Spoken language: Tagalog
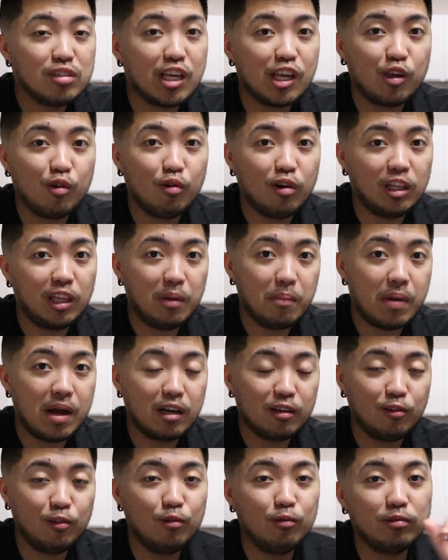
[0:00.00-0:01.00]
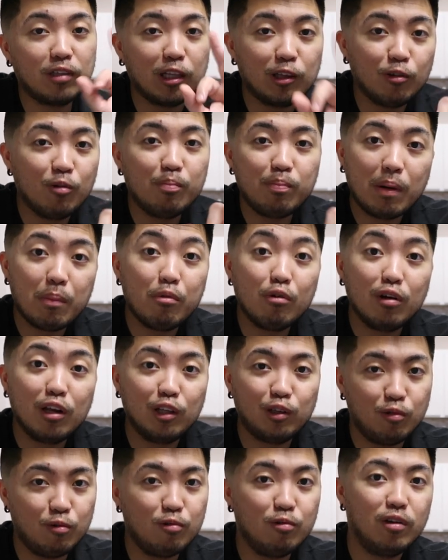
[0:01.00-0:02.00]
Security Bank. Yun yung tatlong
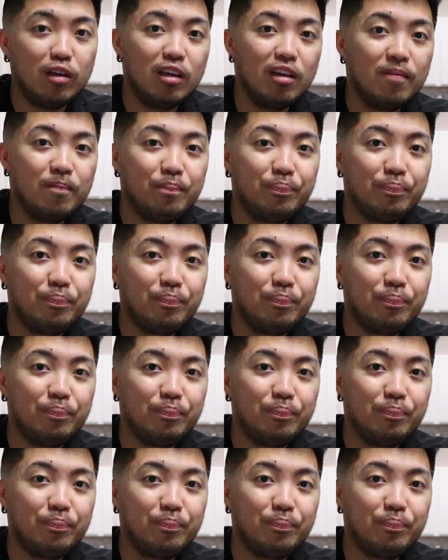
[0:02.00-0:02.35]
paborito ko eh.